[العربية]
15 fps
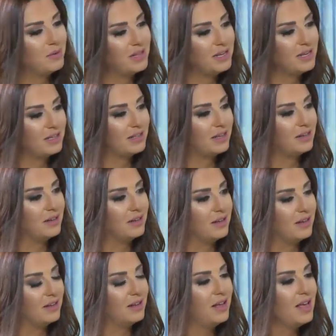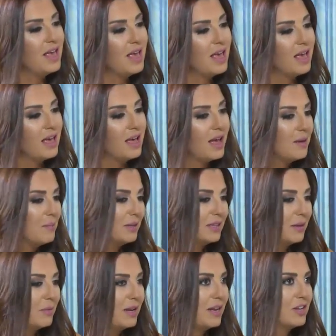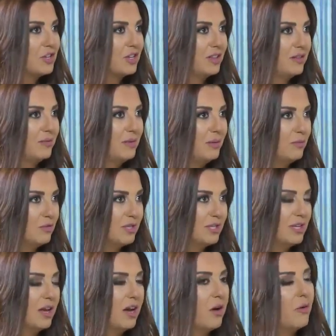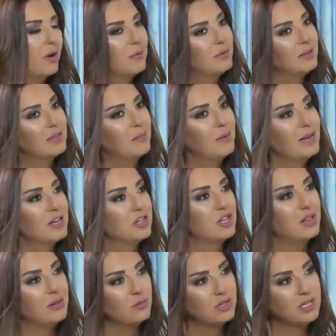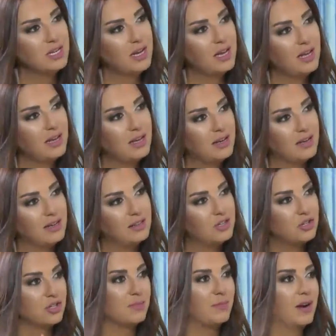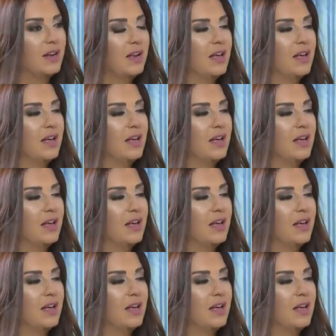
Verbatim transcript: بدايه آه، اي متى بلشت بالموسيقى او اي متى بلشت الموسيقى هيك تجذبك